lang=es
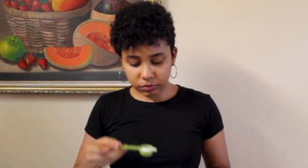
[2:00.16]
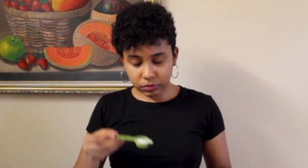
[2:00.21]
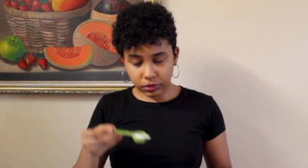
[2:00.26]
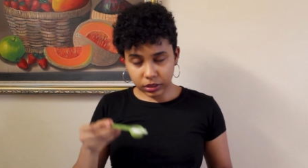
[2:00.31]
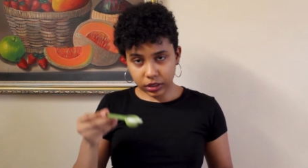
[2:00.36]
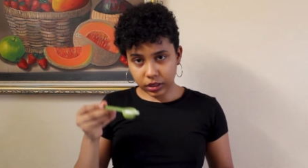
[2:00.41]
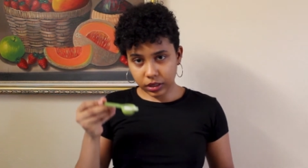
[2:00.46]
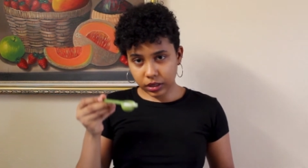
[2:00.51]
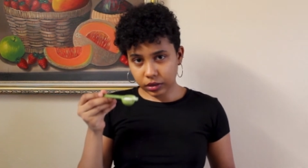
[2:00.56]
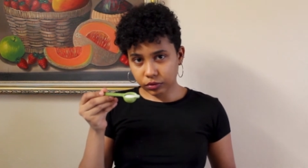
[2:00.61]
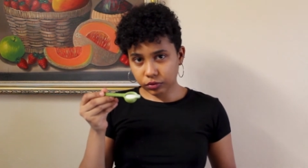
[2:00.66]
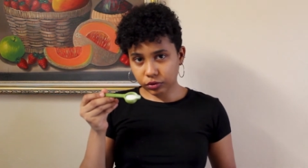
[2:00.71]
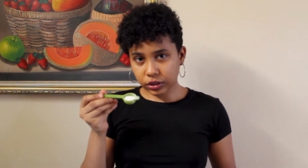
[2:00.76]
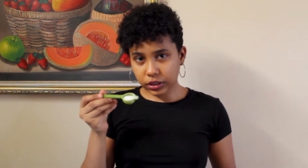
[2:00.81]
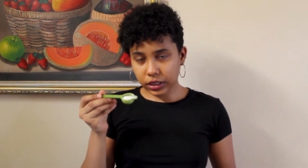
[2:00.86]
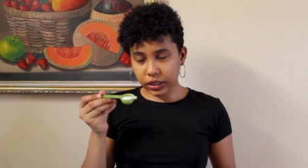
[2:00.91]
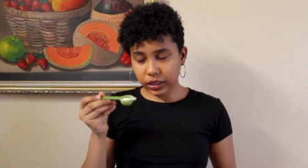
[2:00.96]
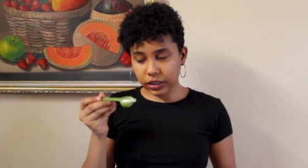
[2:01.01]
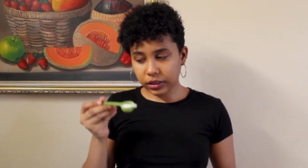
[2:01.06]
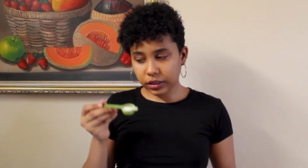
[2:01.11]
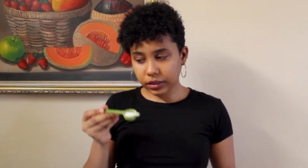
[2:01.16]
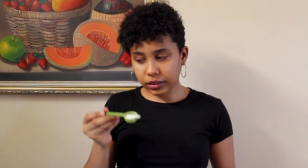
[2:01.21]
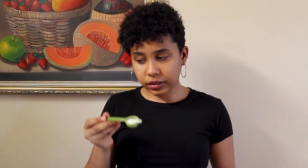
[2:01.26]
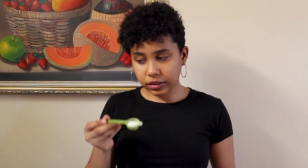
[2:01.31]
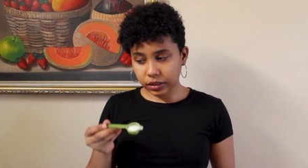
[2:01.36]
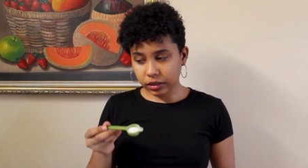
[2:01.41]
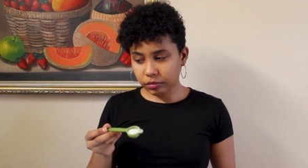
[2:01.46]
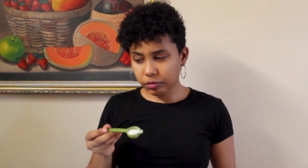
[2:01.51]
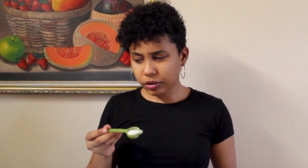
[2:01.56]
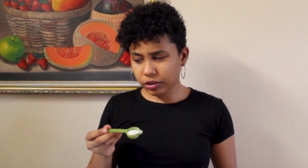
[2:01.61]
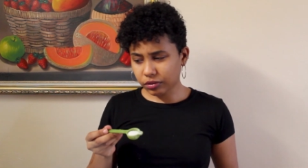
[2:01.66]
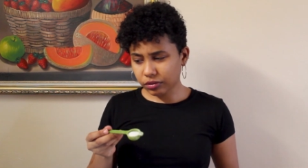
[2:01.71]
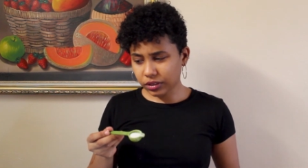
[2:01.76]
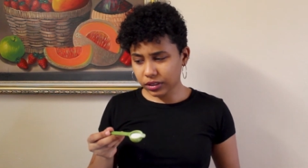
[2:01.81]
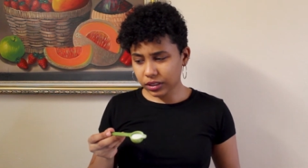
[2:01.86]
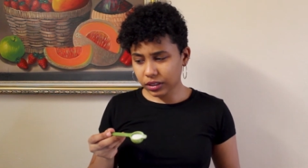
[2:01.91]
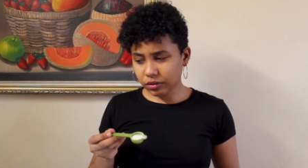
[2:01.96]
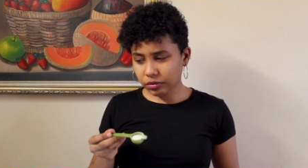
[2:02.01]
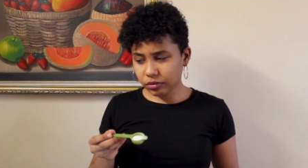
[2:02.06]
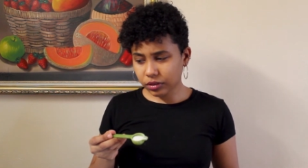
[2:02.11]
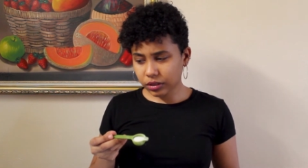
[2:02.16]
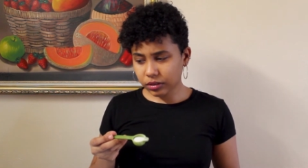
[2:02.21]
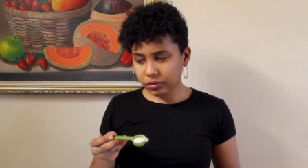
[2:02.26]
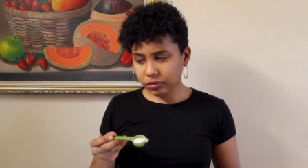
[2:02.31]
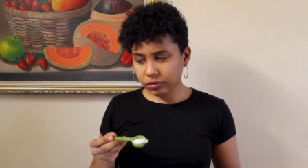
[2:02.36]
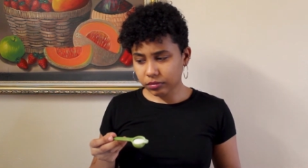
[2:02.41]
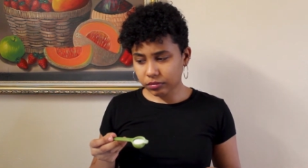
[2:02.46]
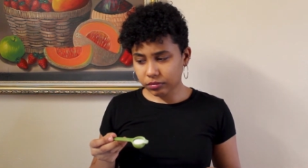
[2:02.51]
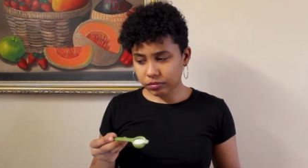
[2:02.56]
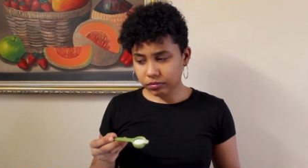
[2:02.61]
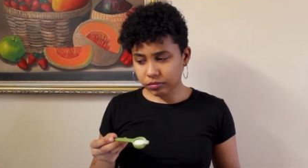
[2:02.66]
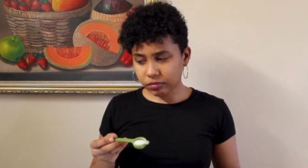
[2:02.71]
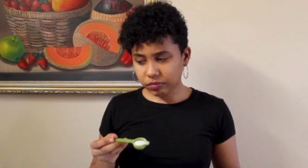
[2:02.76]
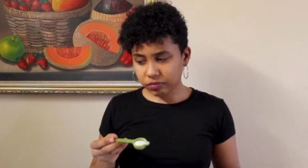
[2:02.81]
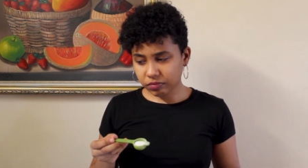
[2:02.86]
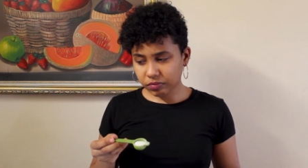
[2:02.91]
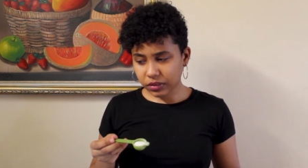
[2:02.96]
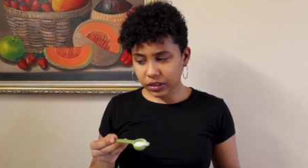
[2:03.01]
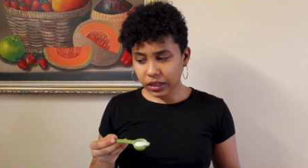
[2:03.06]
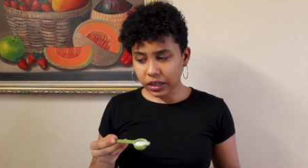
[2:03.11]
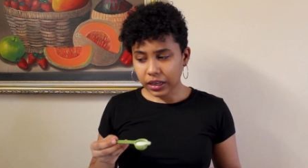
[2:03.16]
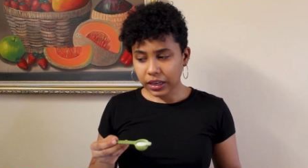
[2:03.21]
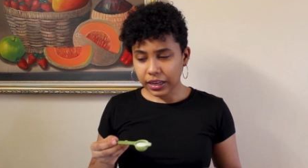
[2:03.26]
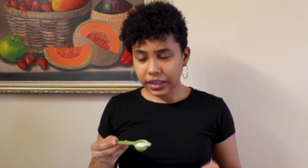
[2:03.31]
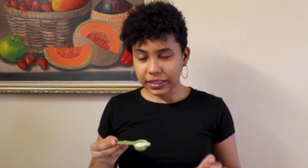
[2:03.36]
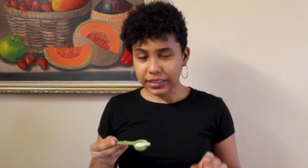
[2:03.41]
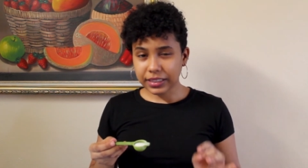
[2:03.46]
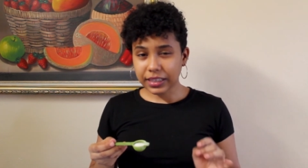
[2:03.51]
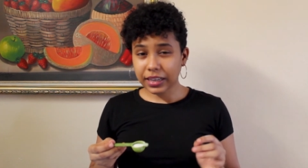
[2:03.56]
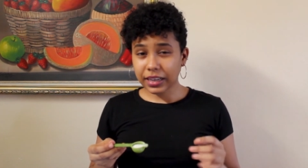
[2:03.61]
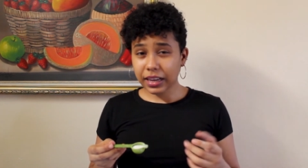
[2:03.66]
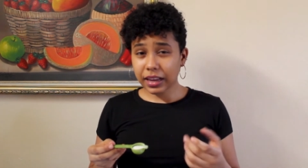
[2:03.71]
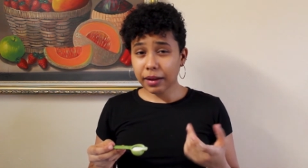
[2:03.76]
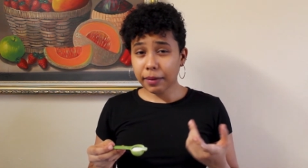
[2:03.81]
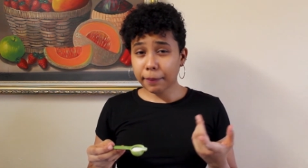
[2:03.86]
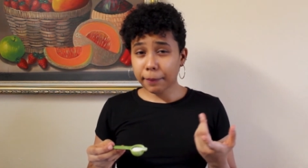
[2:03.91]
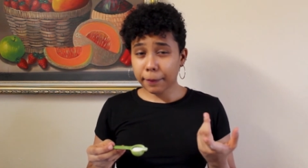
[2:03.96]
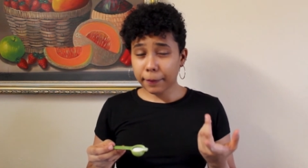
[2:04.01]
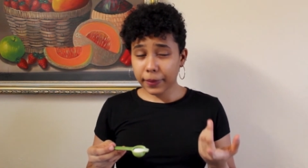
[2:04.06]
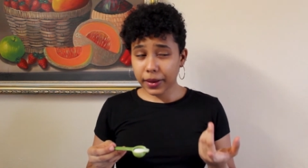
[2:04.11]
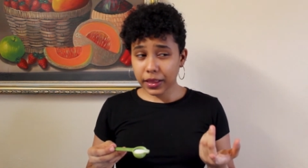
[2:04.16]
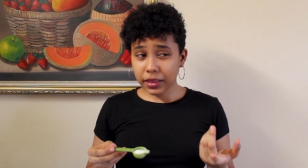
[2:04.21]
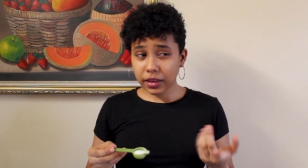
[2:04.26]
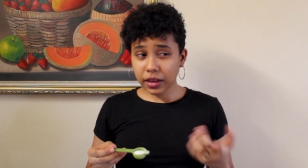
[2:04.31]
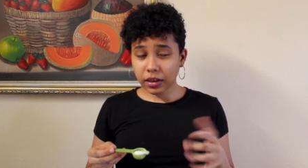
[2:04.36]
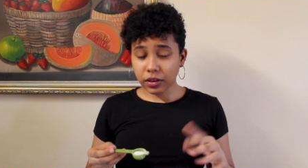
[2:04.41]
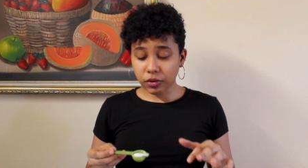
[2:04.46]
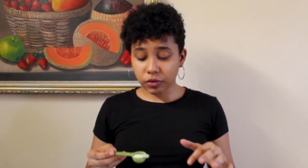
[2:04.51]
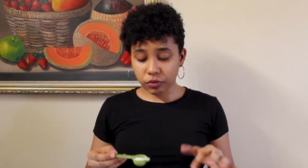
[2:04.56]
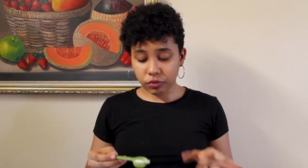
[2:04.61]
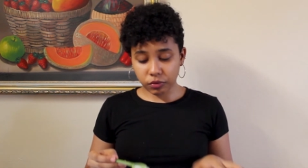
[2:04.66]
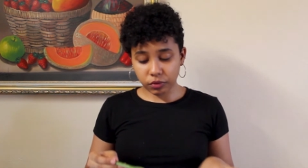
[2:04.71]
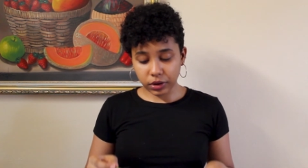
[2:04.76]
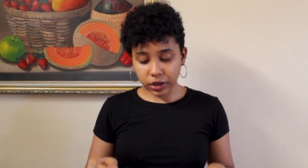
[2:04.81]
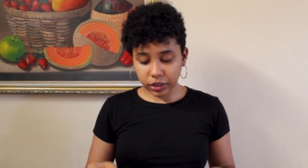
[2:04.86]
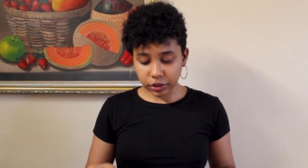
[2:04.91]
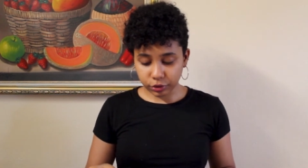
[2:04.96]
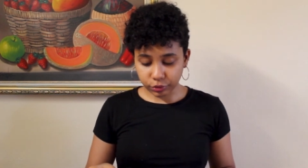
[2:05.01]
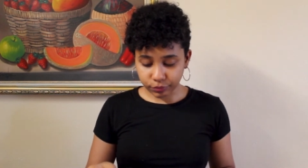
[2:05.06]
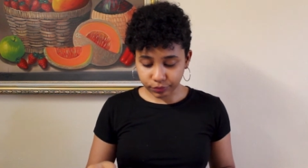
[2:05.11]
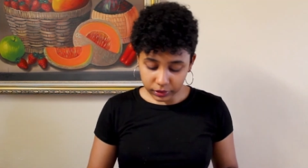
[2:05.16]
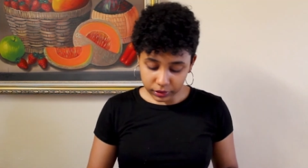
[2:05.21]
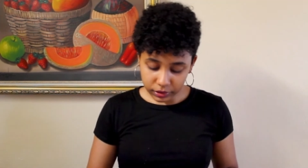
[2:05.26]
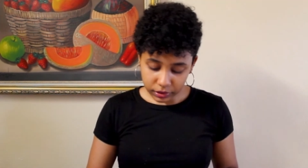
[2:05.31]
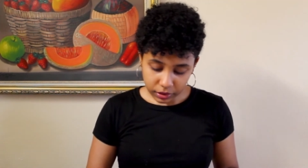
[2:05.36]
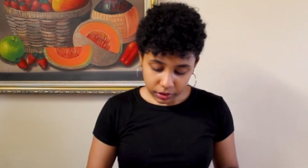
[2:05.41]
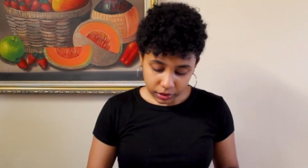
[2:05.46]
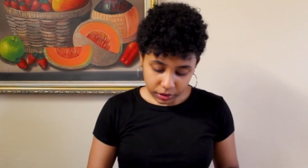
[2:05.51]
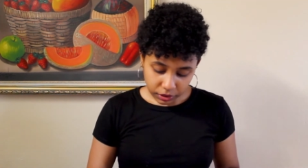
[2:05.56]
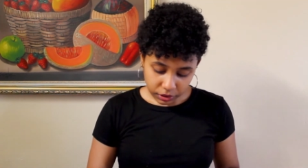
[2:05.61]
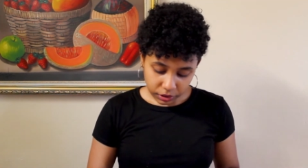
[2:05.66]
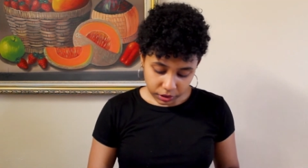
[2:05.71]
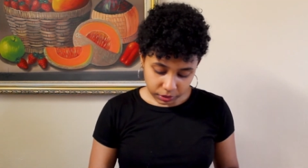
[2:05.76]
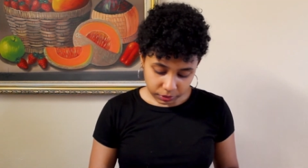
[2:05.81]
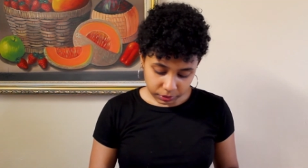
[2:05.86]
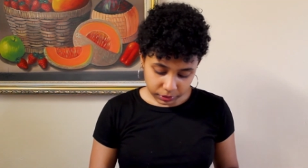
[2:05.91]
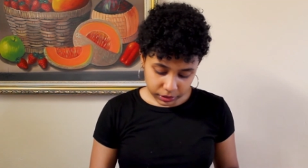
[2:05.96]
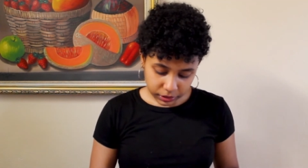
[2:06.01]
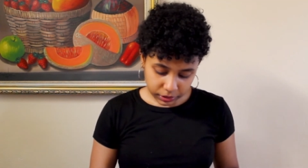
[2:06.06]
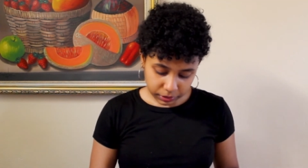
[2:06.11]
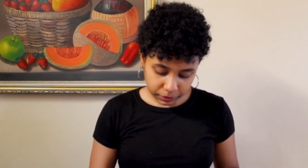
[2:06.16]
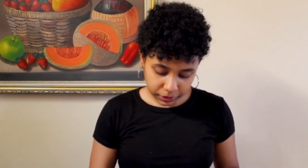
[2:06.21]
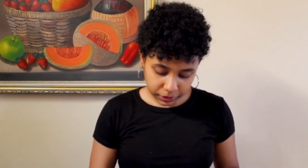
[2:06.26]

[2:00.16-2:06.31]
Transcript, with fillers: media cucharadita de sal. Bueno, dice una... Eh, sería media y un cuarto. Le voy a echar